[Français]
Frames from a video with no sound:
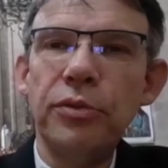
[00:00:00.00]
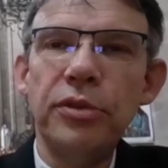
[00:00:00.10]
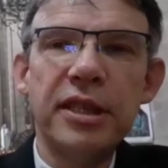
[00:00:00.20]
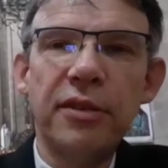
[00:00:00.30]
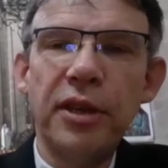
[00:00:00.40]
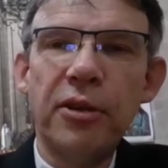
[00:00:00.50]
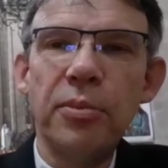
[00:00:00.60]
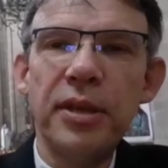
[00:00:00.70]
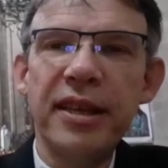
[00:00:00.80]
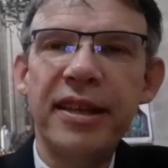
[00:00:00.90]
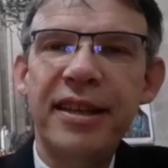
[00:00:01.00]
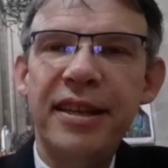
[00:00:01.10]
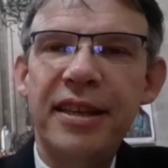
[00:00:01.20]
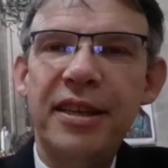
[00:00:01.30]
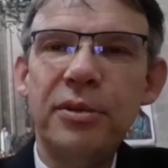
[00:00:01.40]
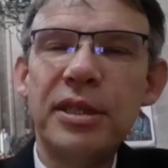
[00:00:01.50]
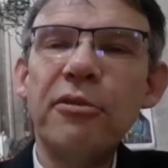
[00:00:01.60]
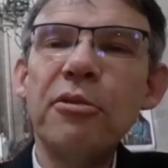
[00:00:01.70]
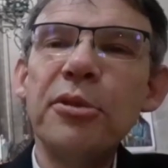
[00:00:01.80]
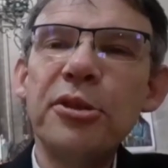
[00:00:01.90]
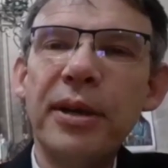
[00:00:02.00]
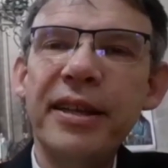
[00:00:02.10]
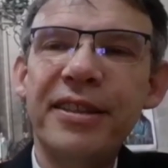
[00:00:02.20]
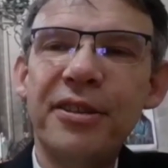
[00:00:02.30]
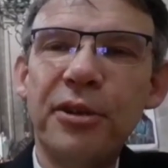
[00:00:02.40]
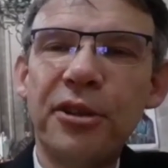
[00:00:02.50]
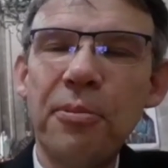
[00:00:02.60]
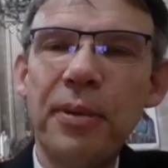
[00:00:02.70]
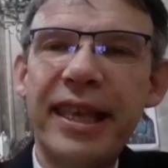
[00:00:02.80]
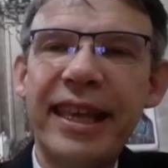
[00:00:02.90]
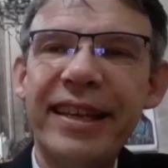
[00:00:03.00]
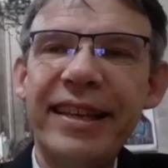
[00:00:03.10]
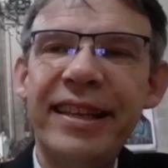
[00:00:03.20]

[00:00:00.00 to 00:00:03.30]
Vous savez combien nous avons besoin de votre prière.